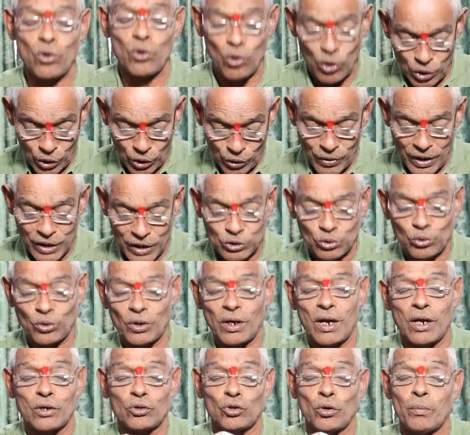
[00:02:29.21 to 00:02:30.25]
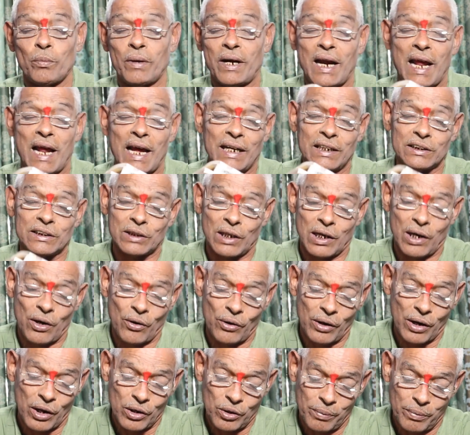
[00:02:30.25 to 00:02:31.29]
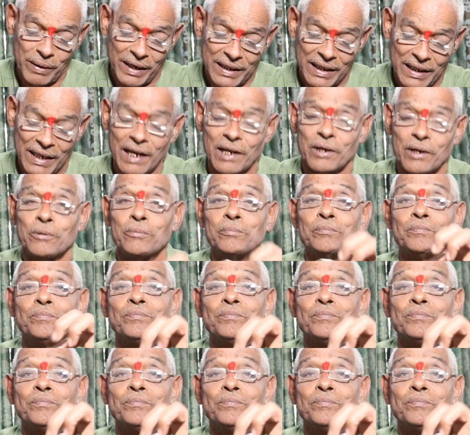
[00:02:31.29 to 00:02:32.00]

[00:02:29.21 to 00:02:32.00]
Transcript: రెండు వేసుకున్నారు తుమ్మల నాగేశ్వరరావు గారు భట్టి గారు